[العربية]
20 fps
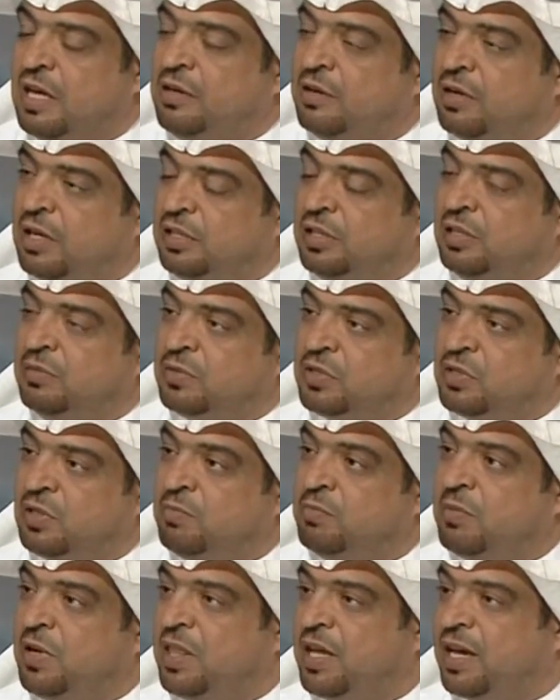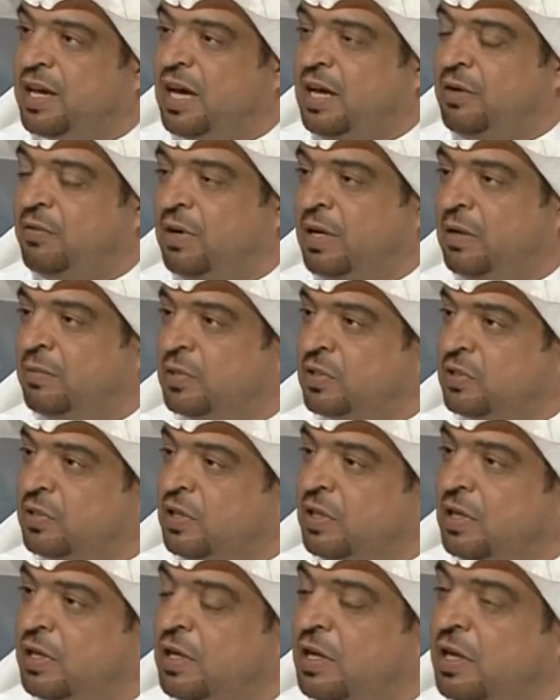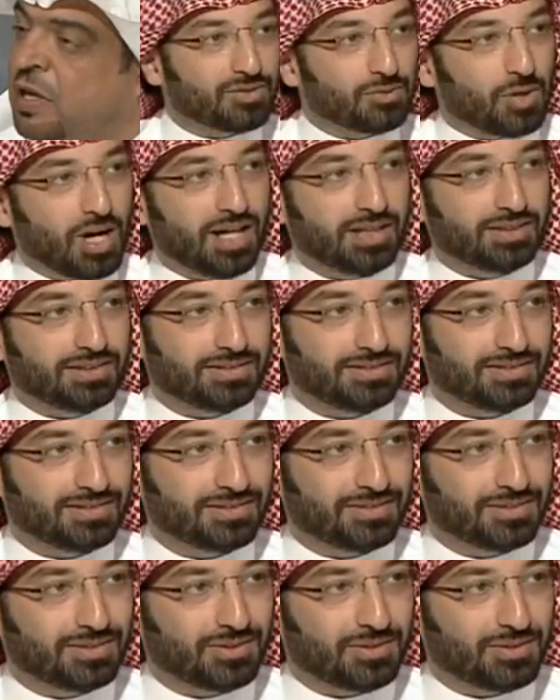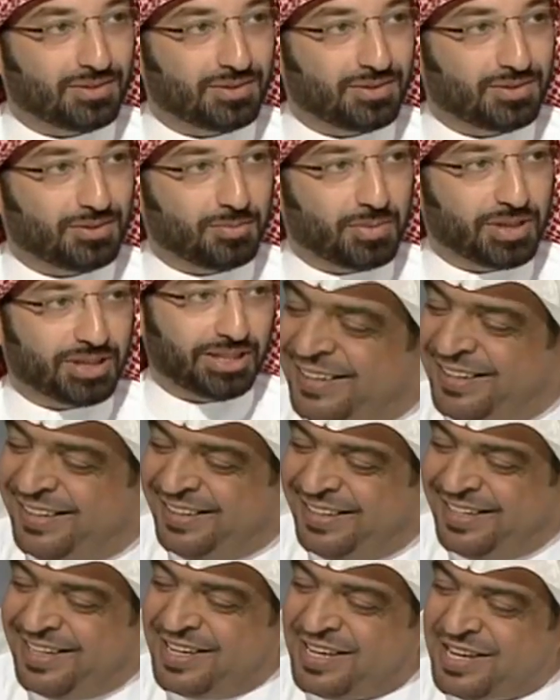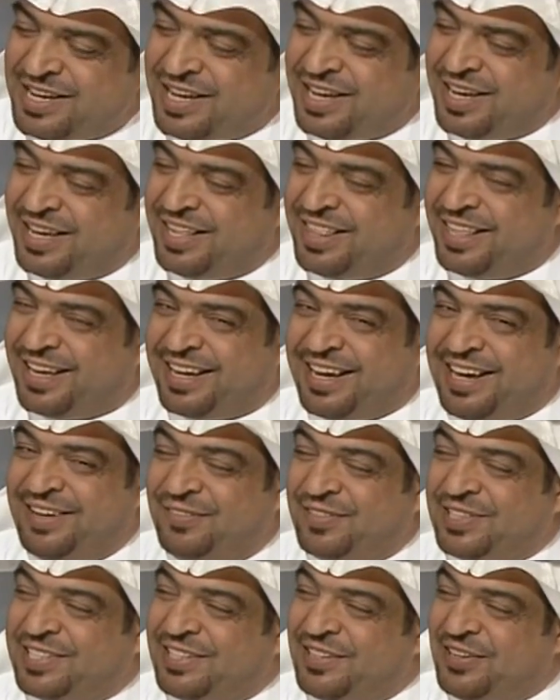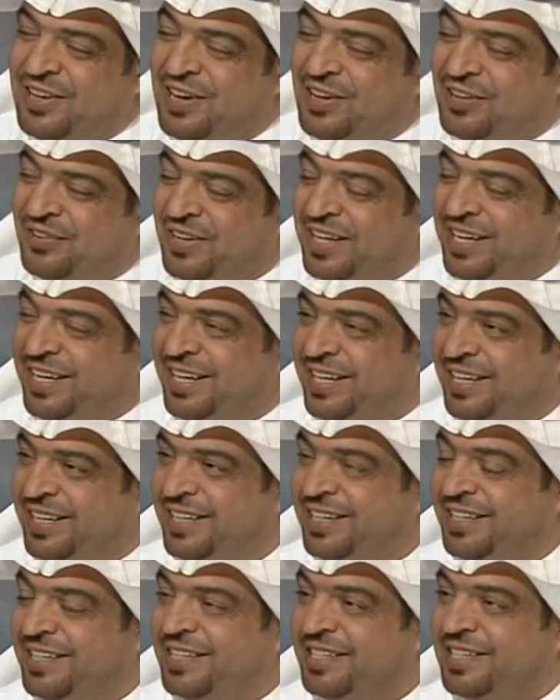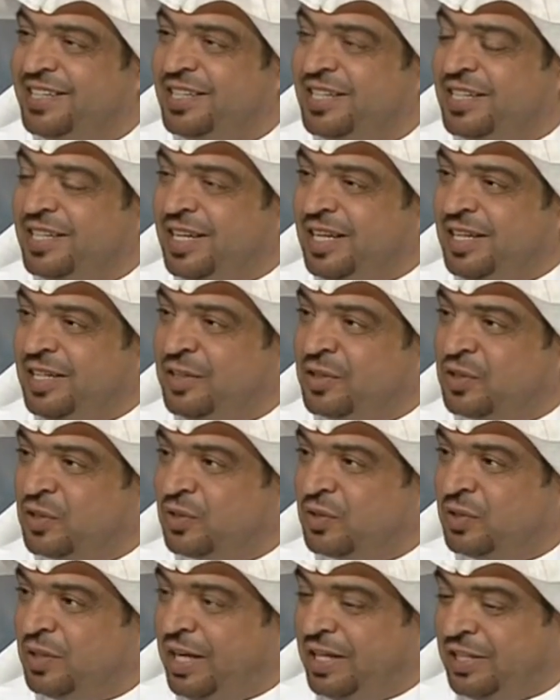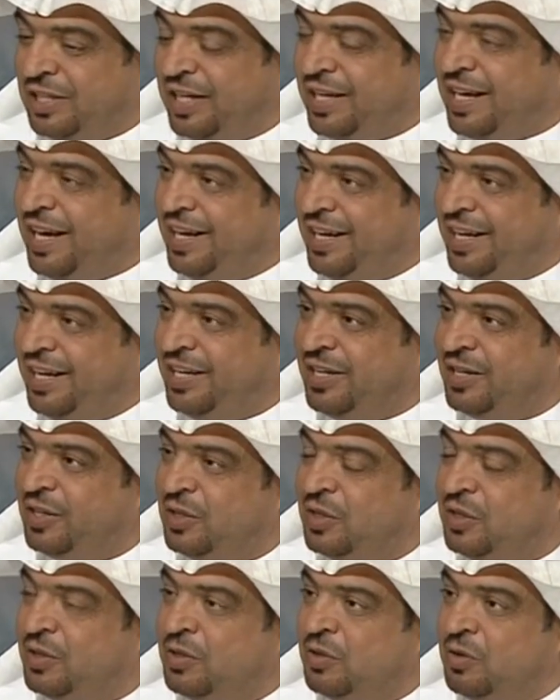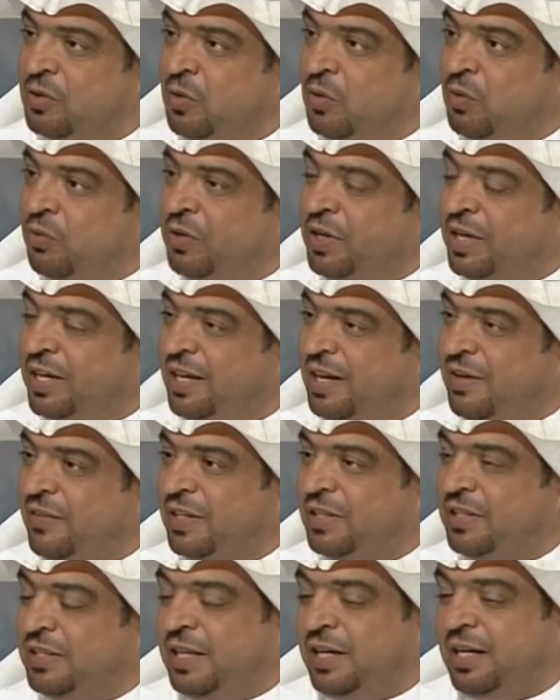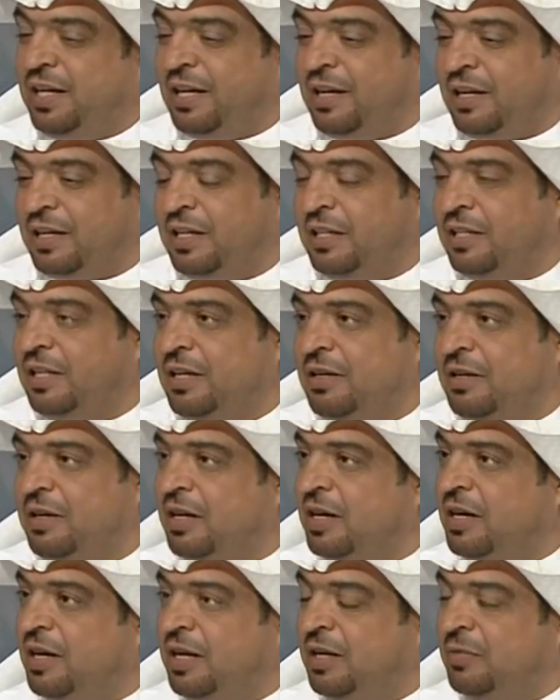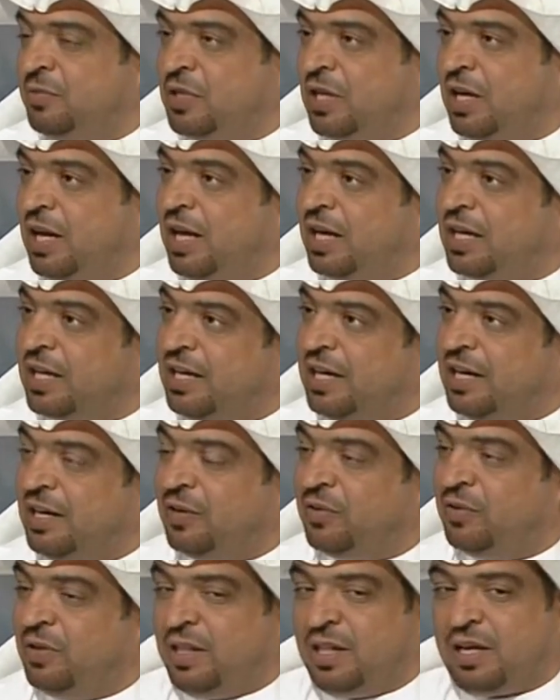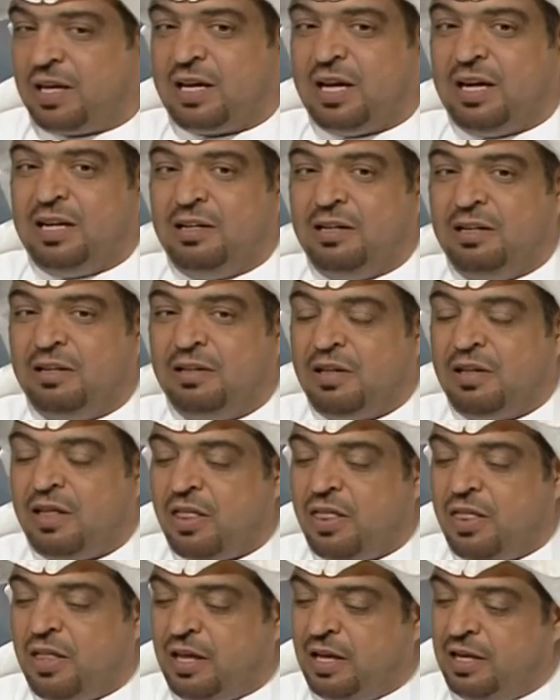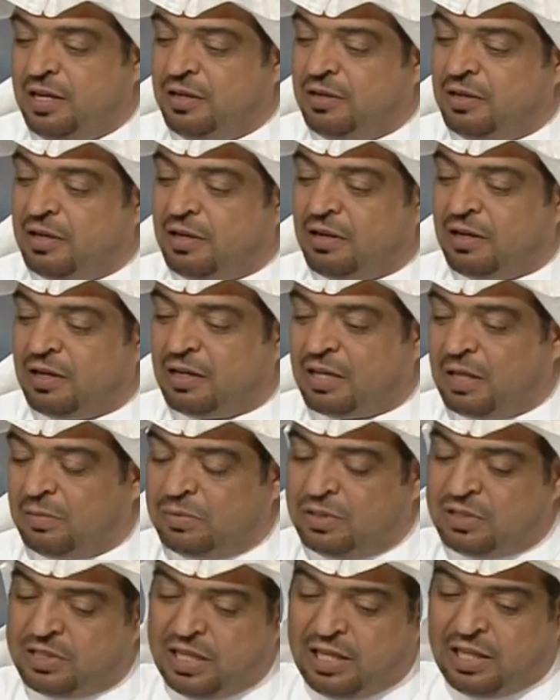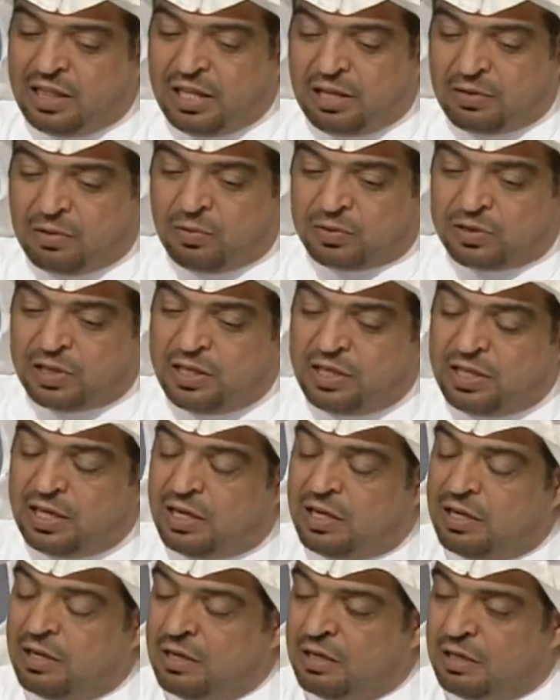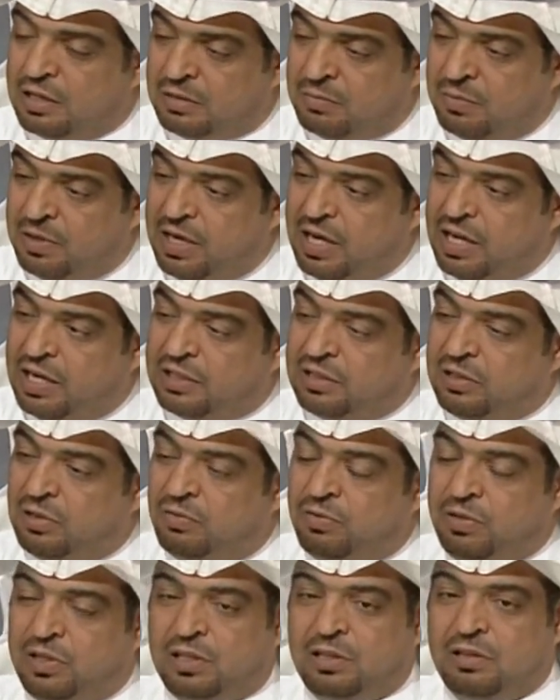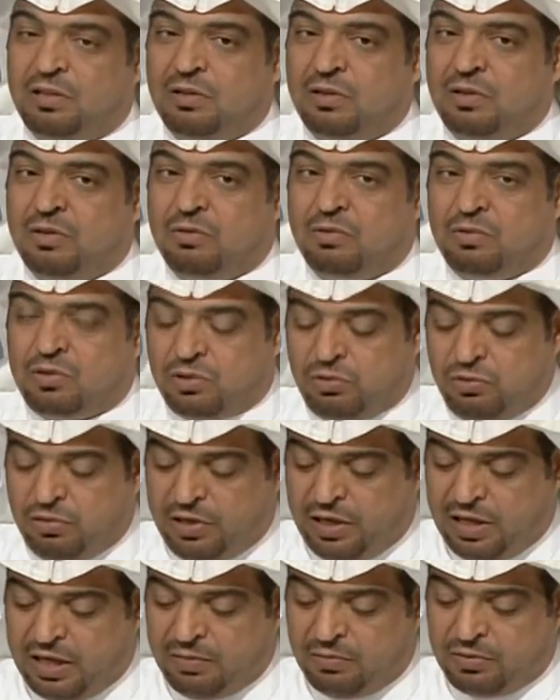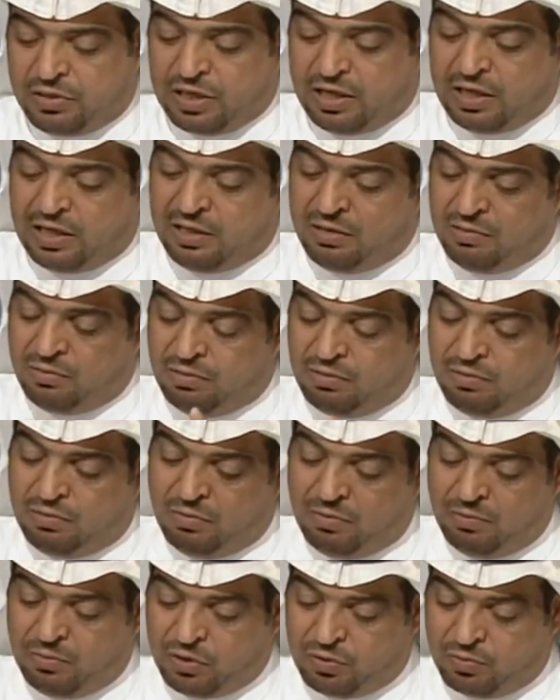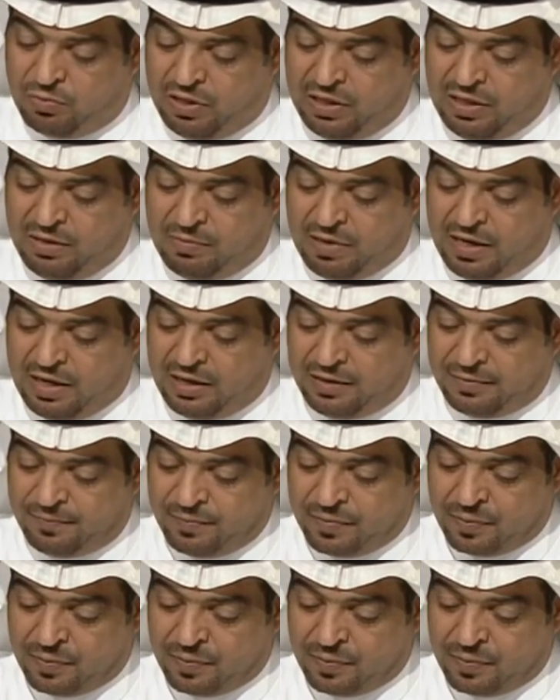يقدم اما اذا كان يعني هي كبرت في راس واحد اذا كان مستوى ومشاه هذا اللي اذا كان مستواه الفني يعني نص يعني لك عليه وفي خلافات اداريه اكيد انه يمشي لكن انا اقول اذا كان يعني ركبت ساعة ثروة وطنية أتمنى لها التوفيق وشدوا حيلهم إن شاء الله والمجموعة اللي معه